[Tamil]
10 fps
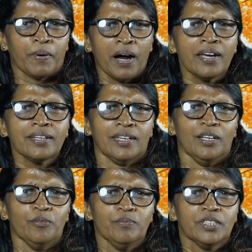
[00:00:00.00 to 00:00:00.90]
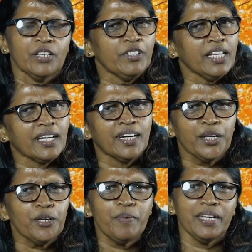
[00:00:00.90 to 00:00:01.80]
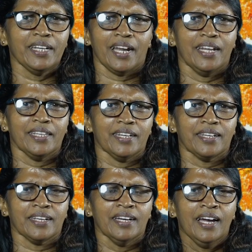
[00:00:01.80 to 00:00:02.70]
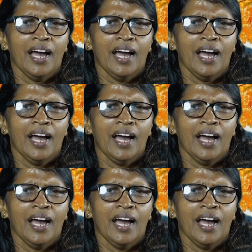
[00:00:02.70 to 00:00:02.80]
பார்க்கிலும் தேவனுடைய கிருவை நல்லது என்று